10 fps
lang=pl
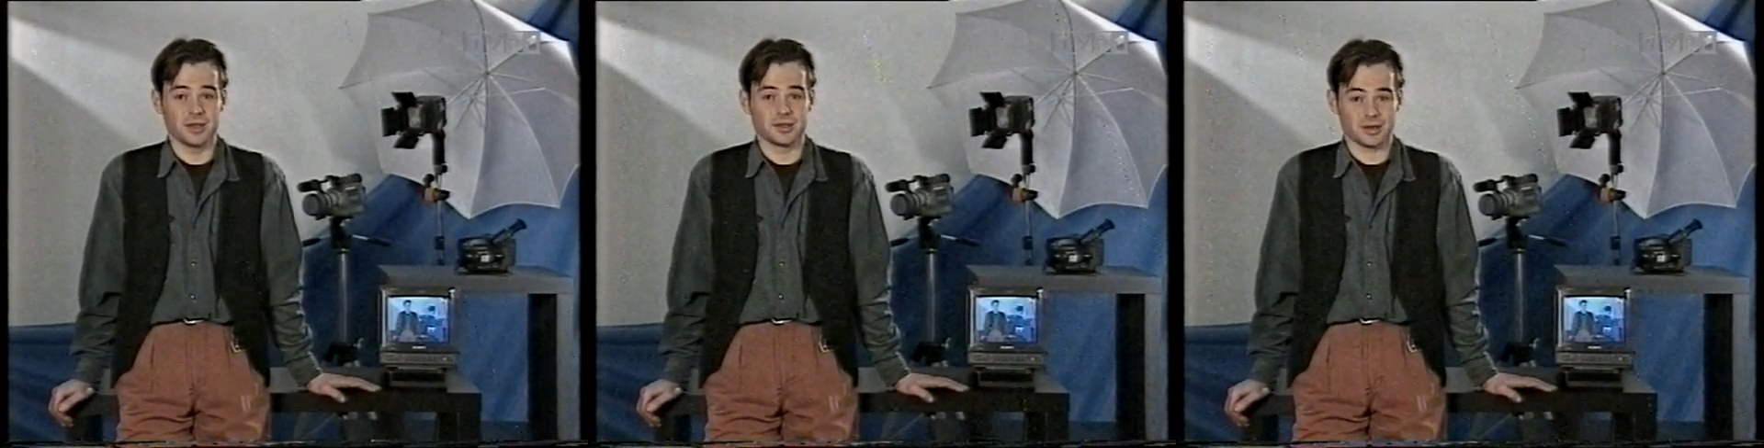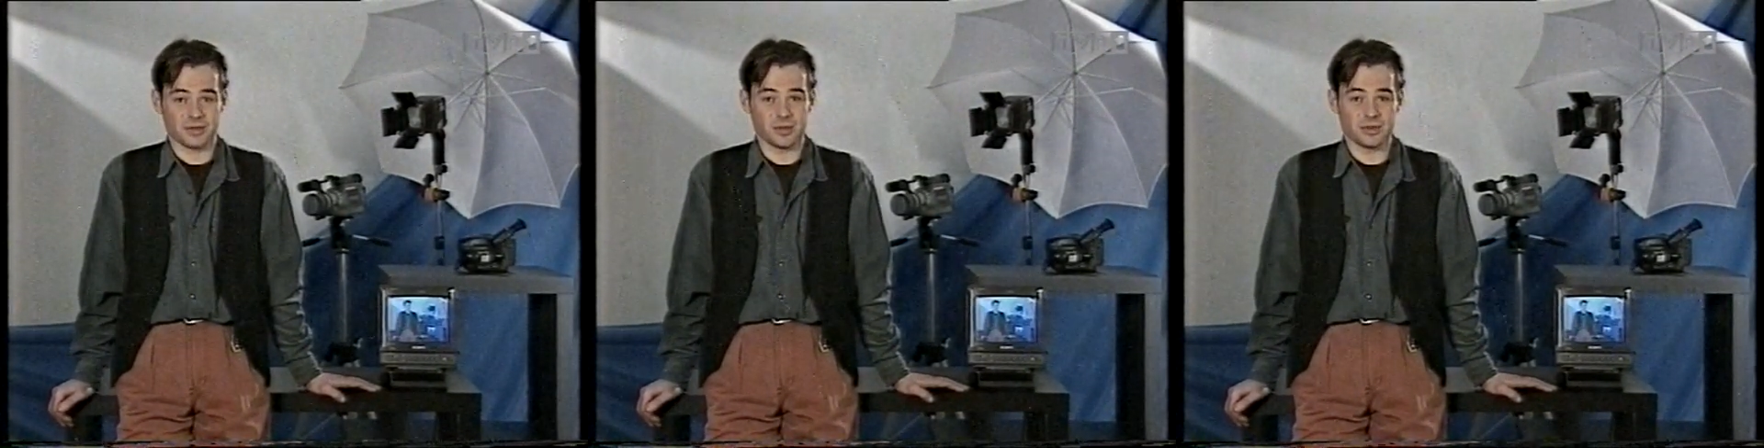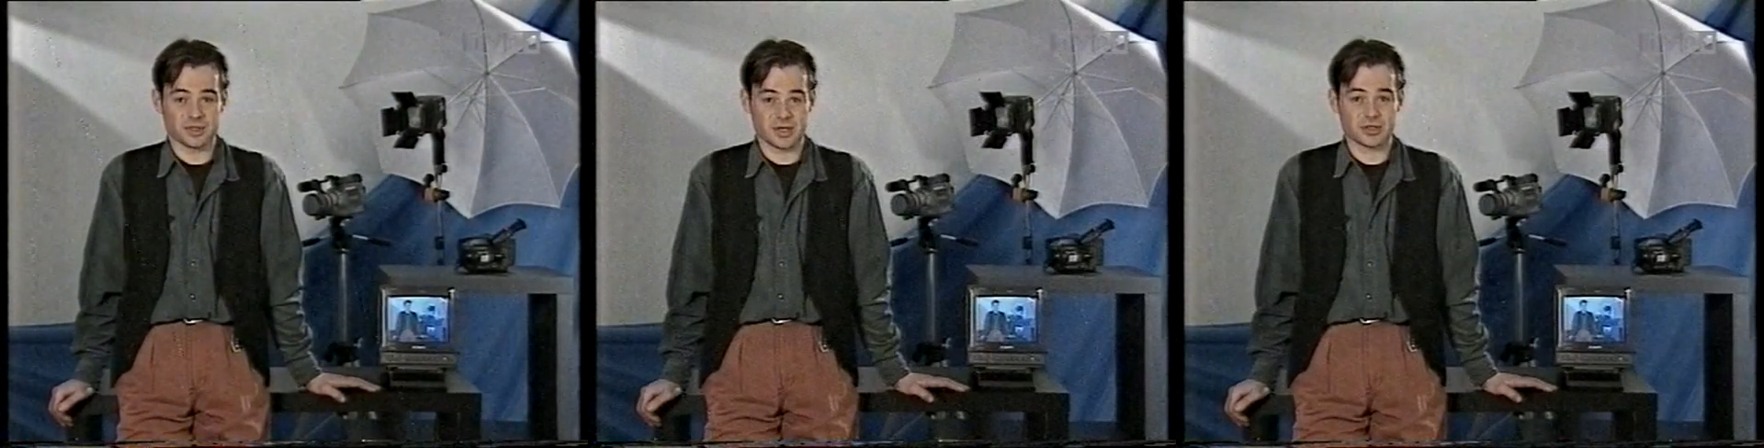
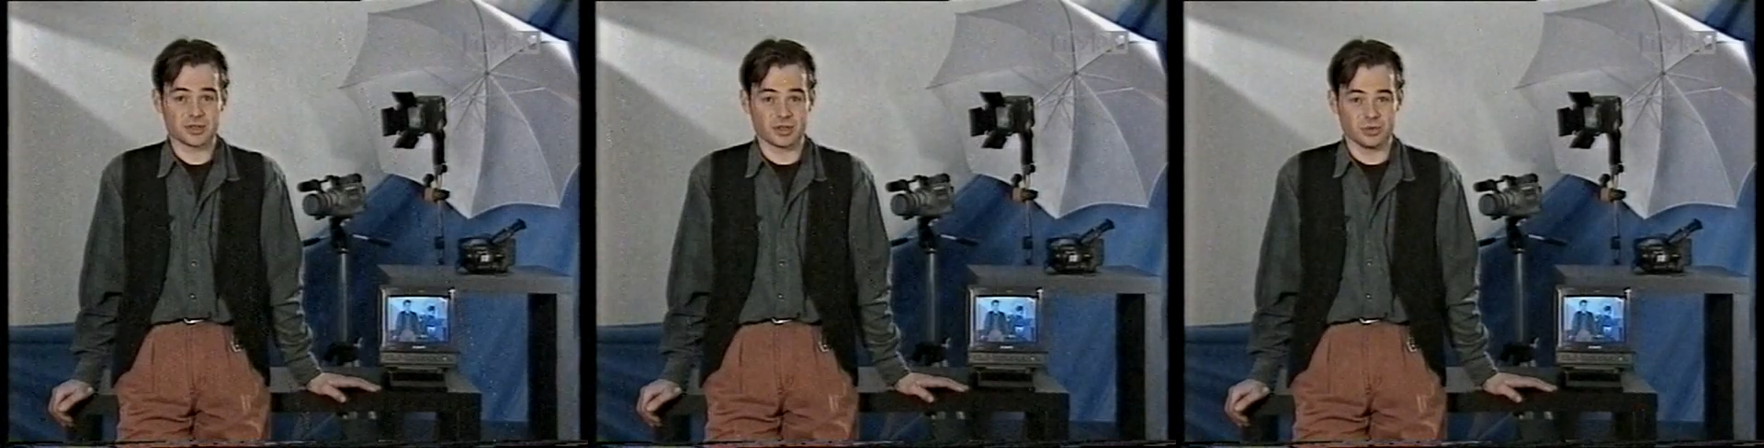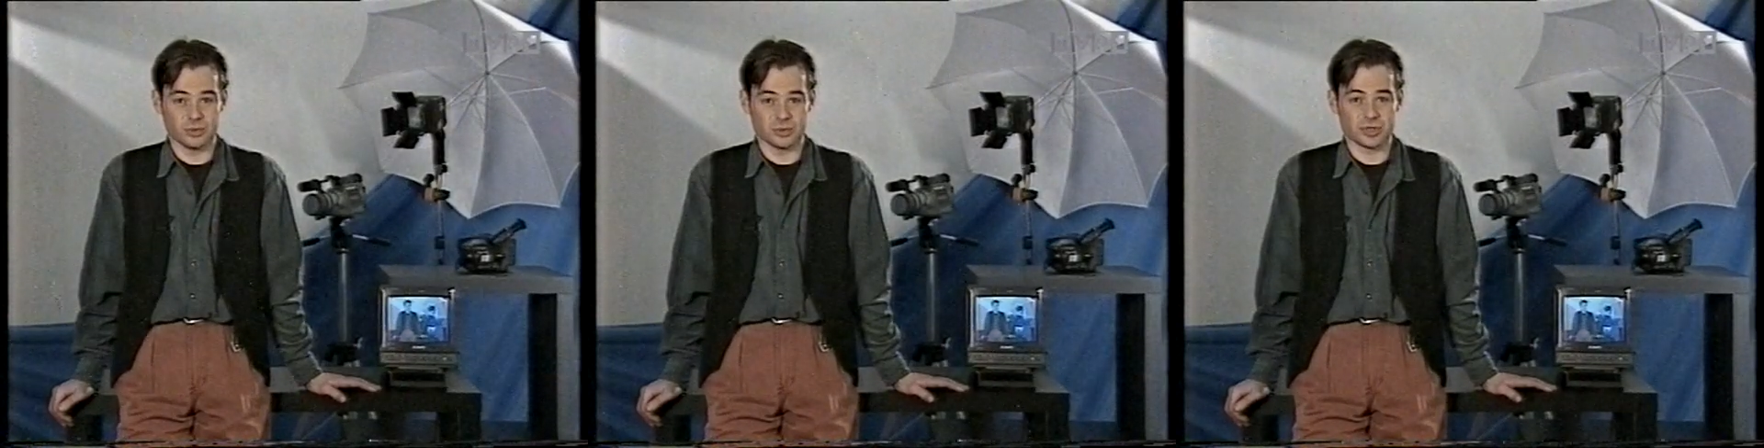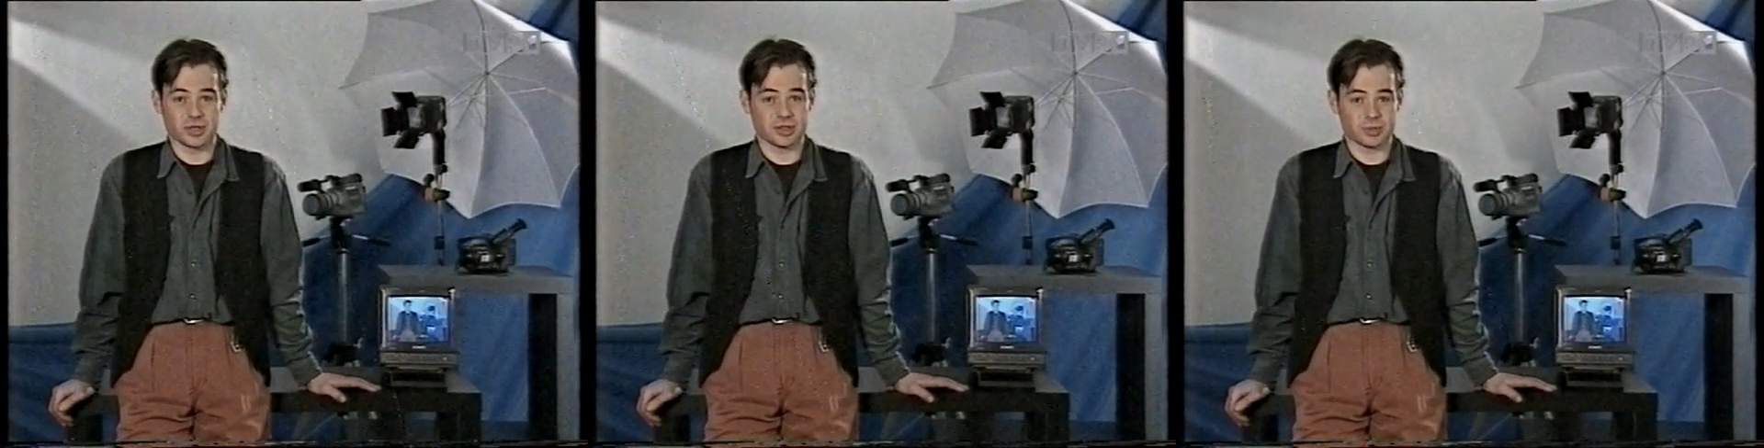trwały znacznie
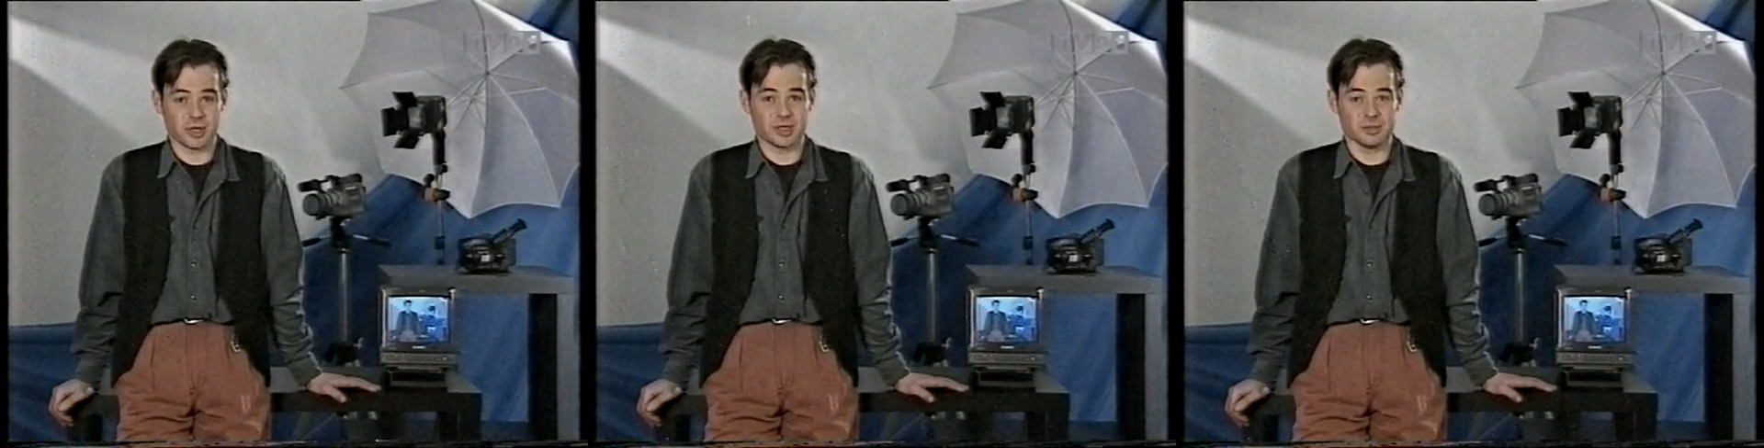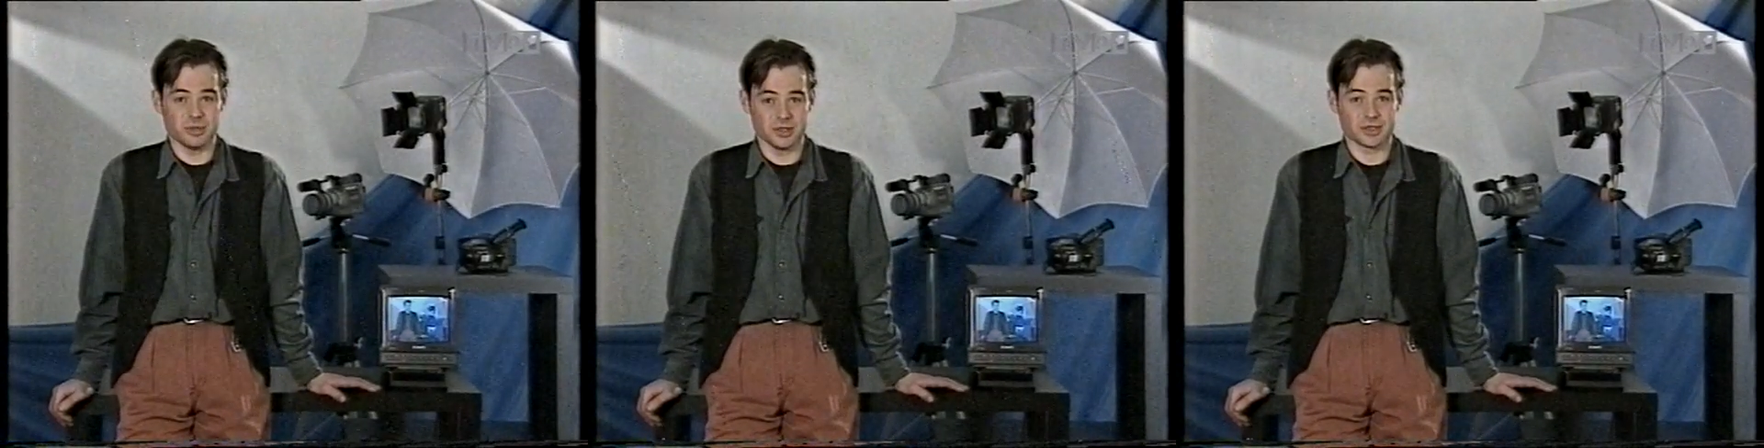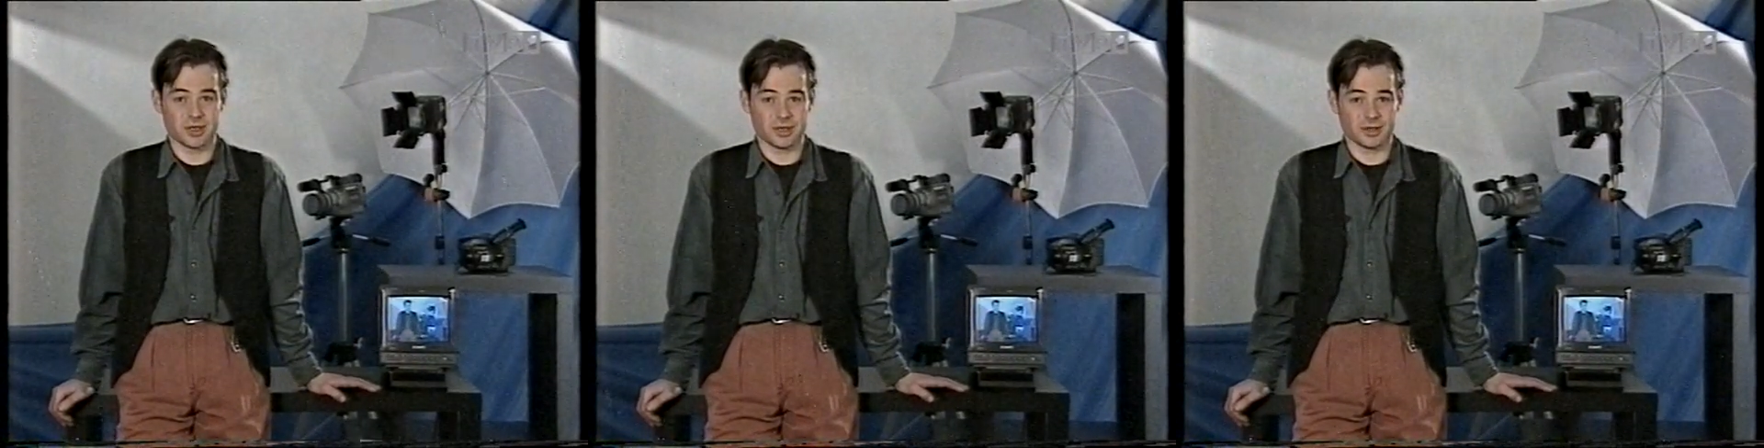dłużej niż plany
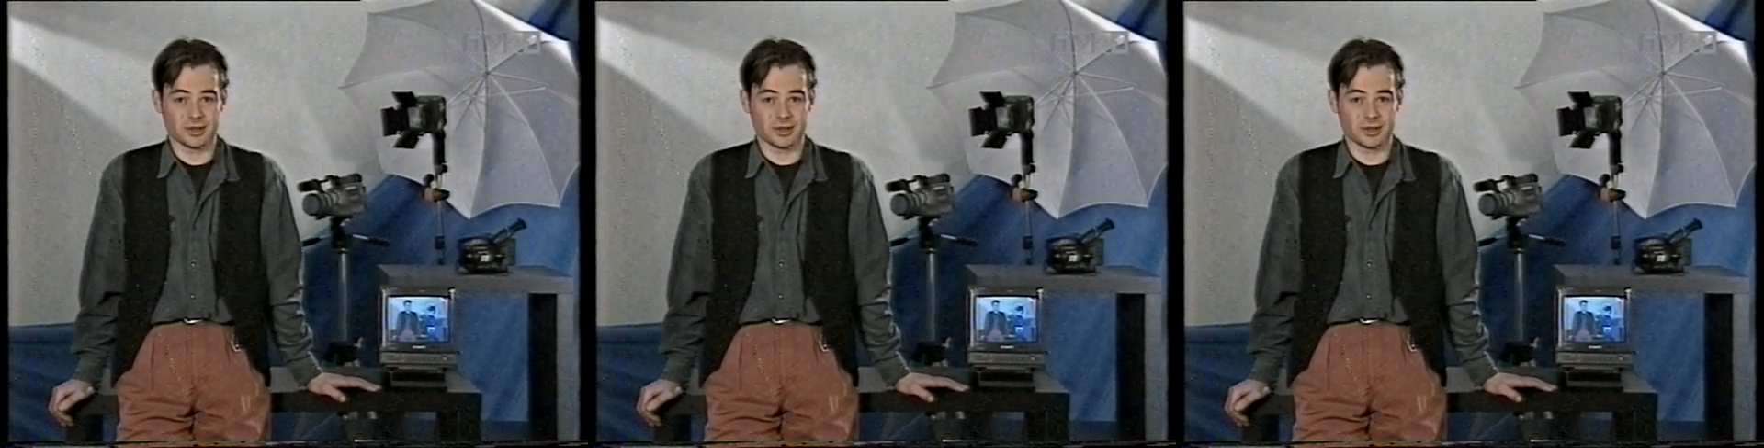bliskie.